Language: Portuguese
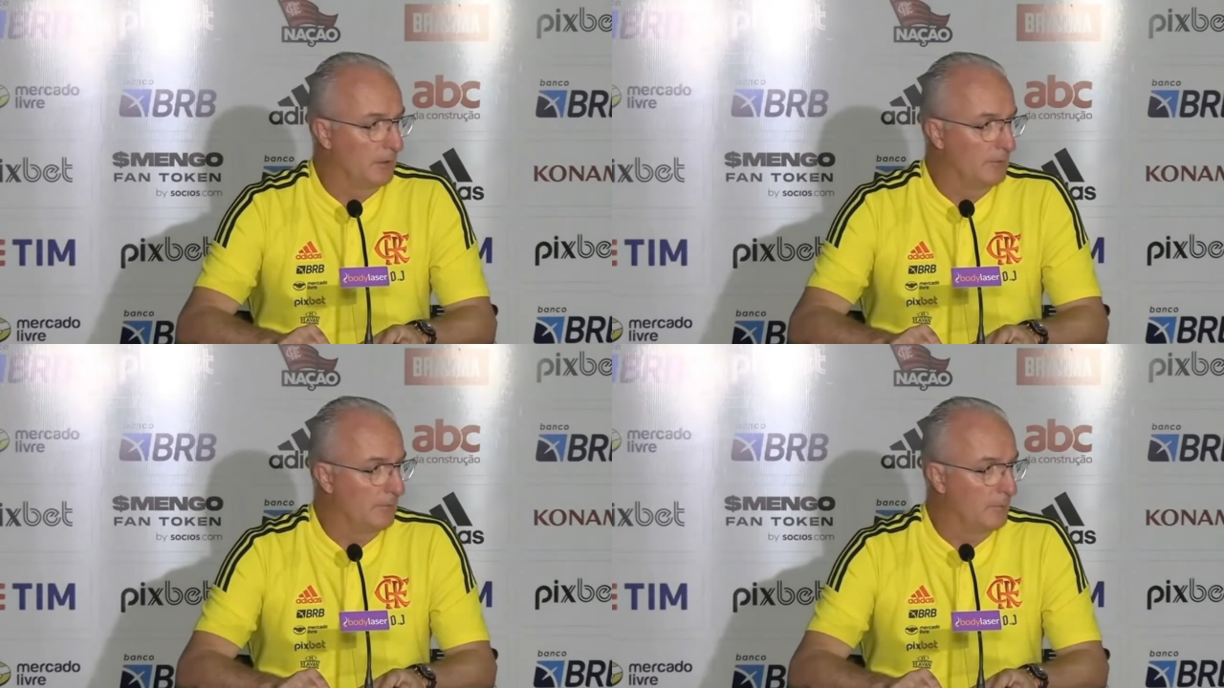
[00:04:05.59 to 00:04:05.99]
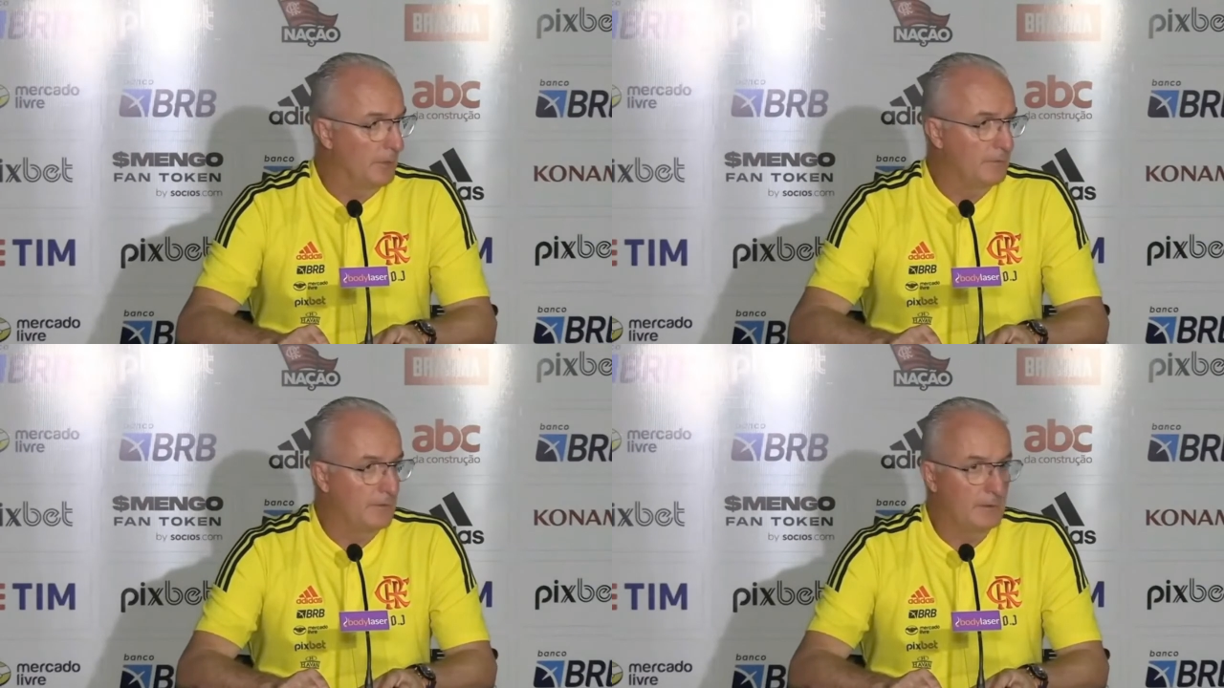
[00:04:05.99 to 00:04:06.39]
eles não
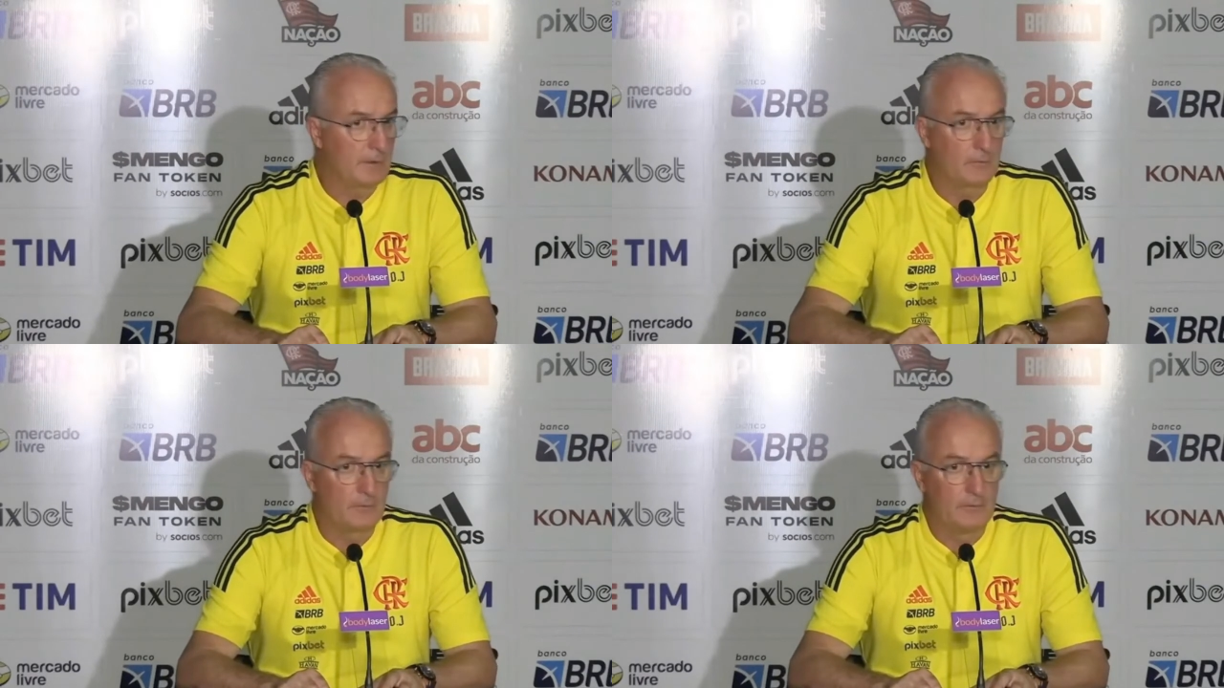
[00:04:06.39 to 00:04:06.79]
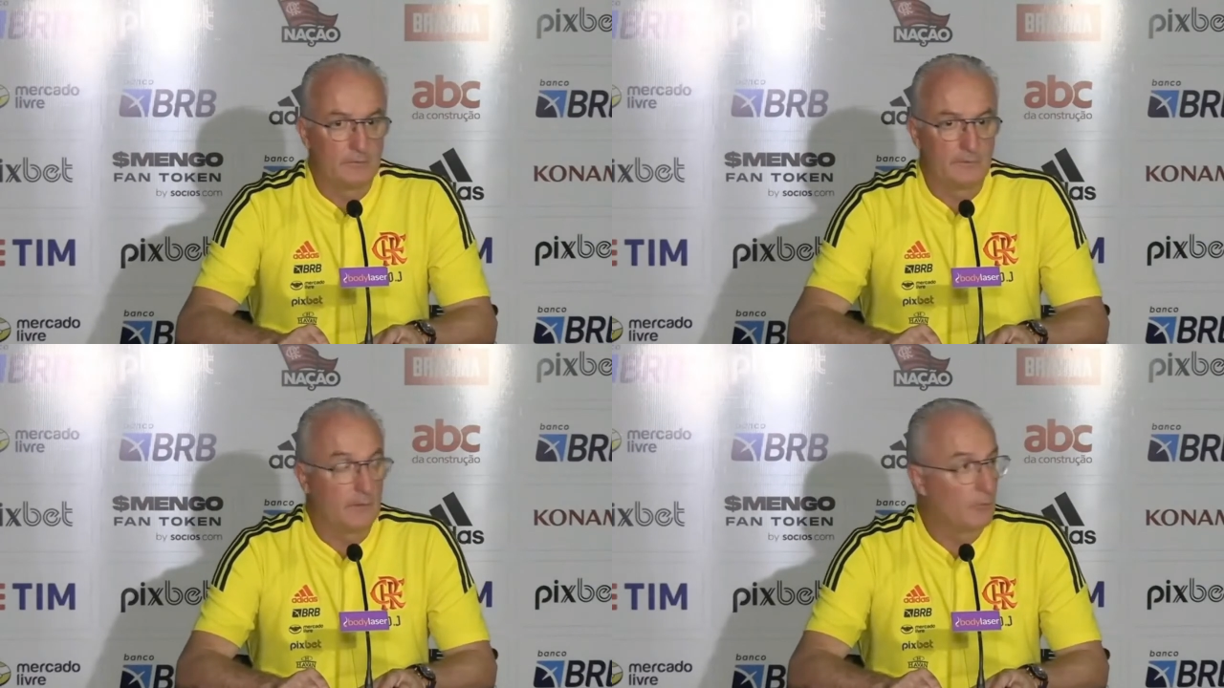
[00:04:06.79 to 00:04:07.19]
podem ser
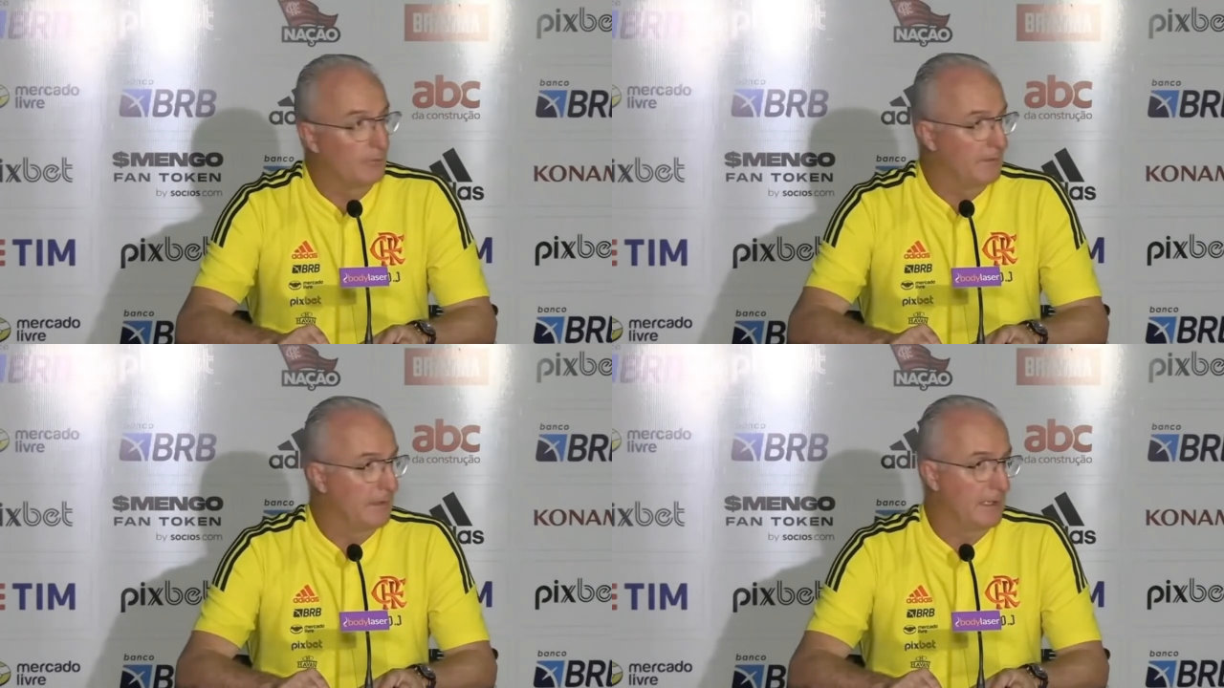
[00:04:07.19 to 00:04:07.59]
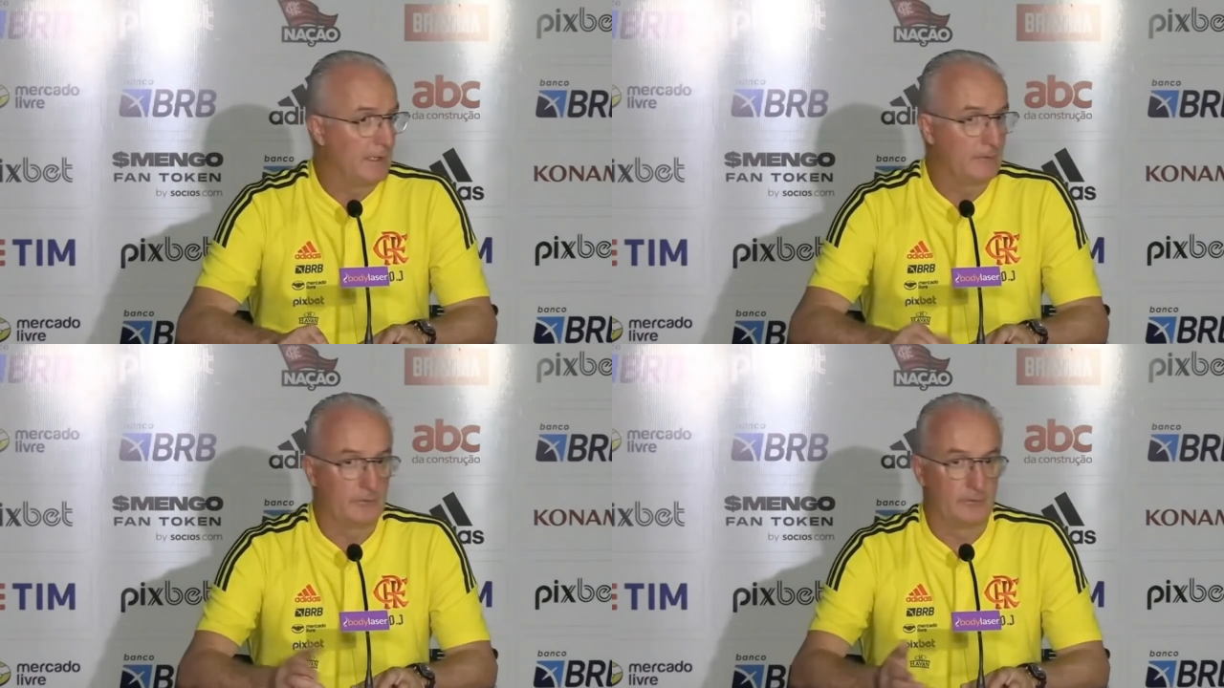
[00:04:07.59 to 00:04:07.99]
serem
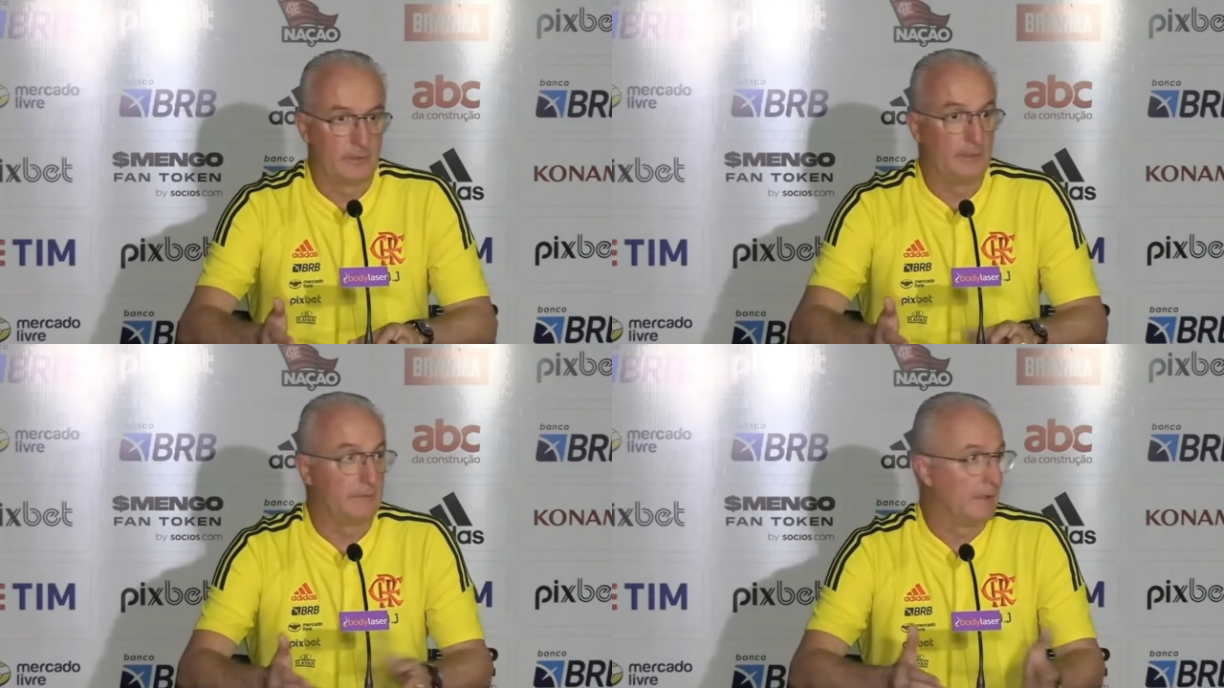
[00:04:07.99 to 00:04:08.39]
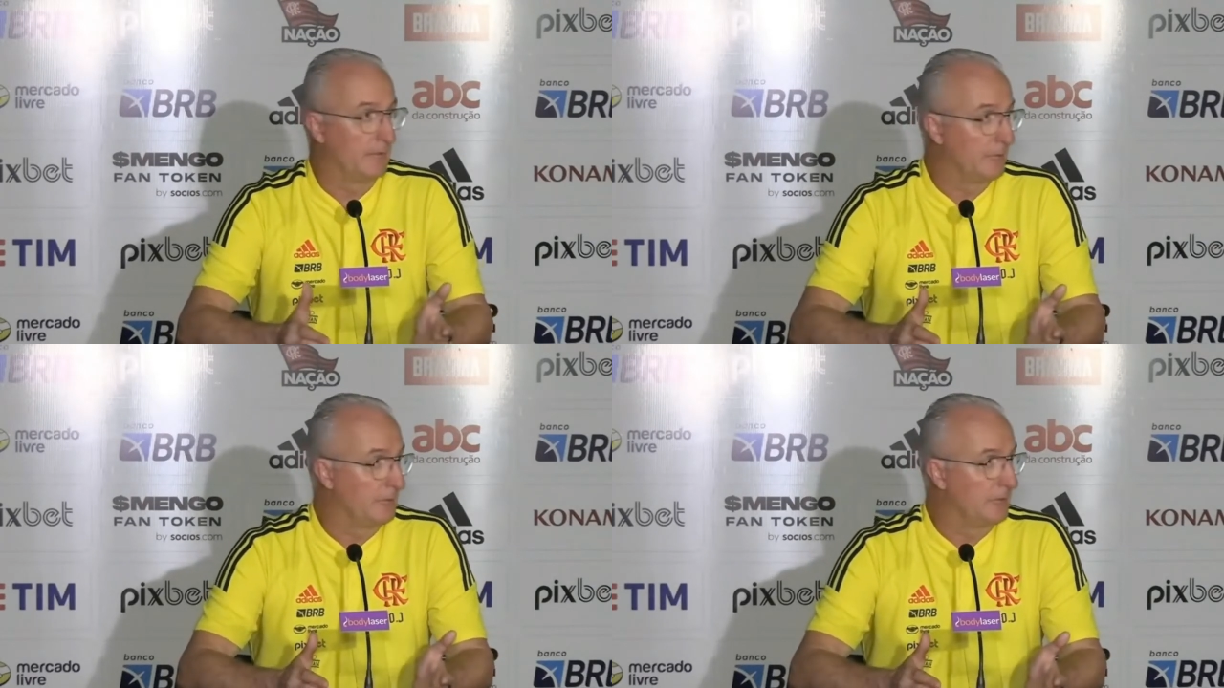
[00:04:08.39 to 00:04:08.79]
considerados
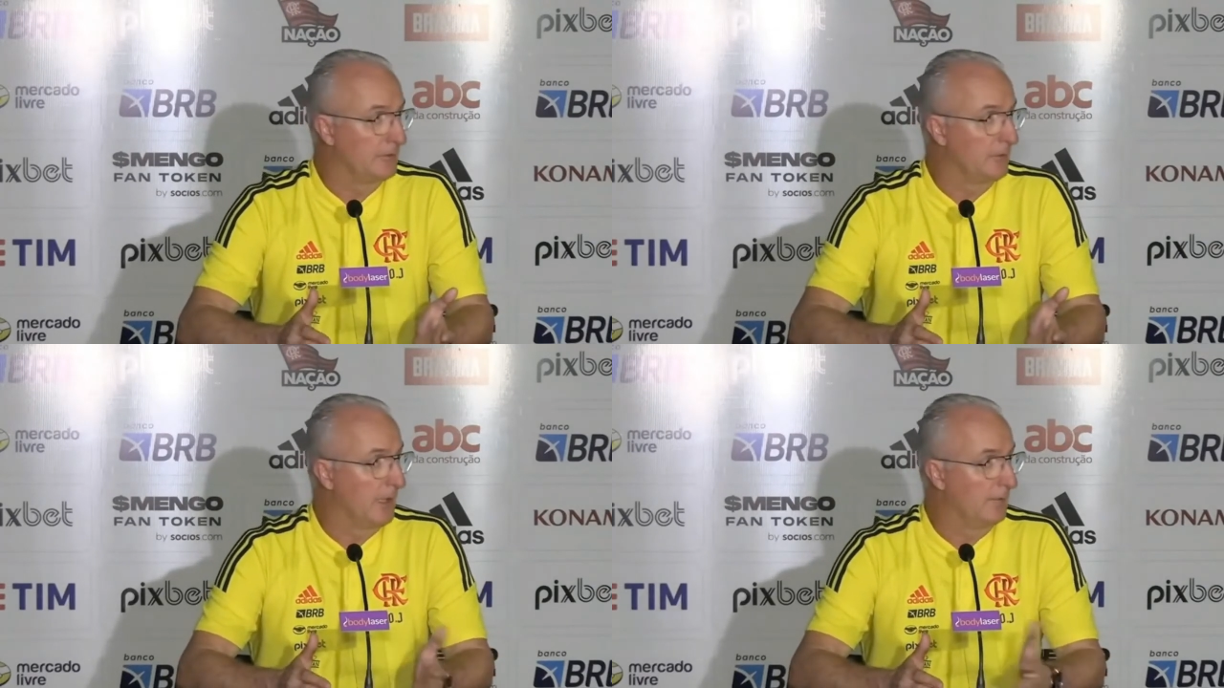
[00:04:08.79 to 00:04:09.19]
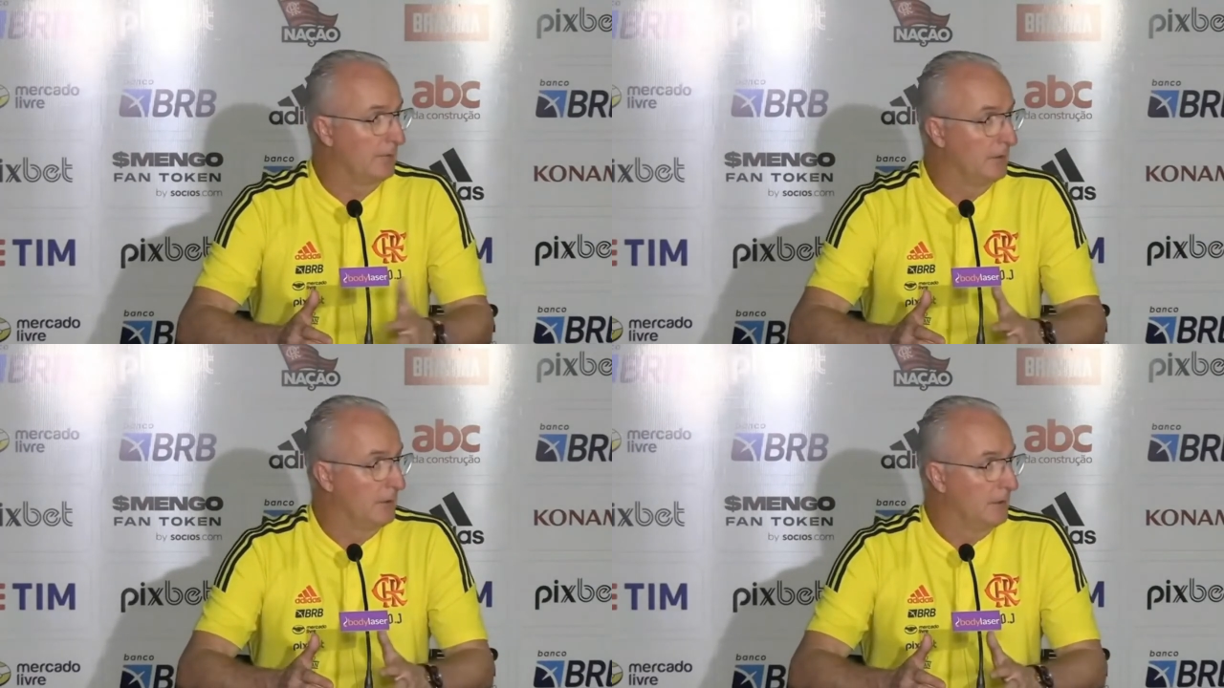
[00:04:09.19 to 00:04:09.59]
reservas ou titulares.